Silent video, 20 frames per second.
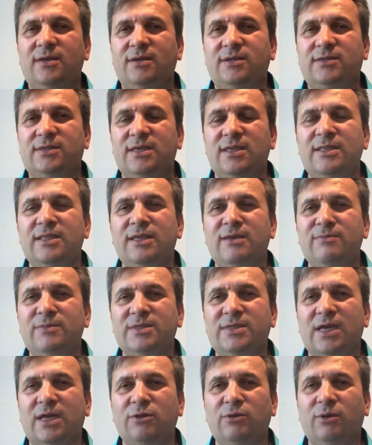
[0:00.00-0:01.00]

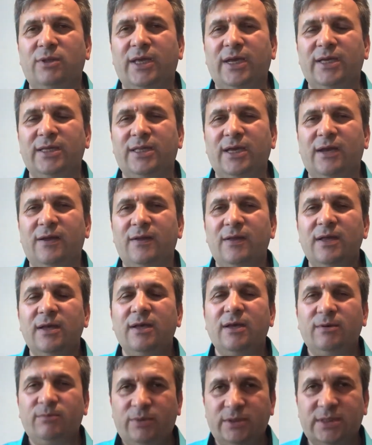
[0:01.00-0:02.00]
sindiğimizden dolayı da
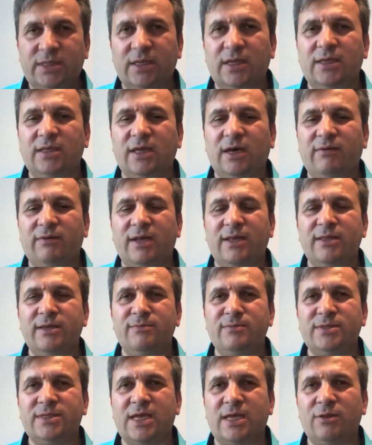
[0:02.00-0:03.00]
pısırık
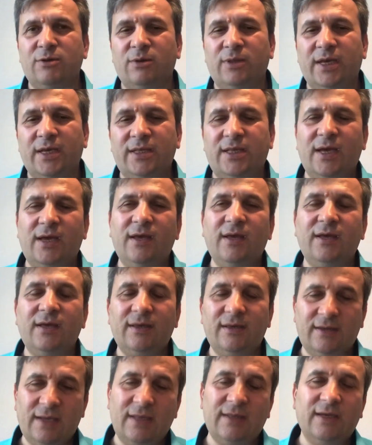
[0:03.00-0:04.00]
davrandığımızdan dolayı da
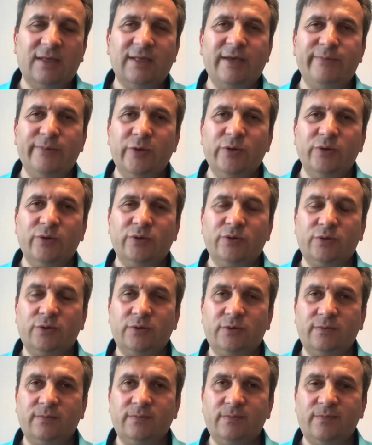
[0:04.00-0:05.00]
ret alabiliyoruz.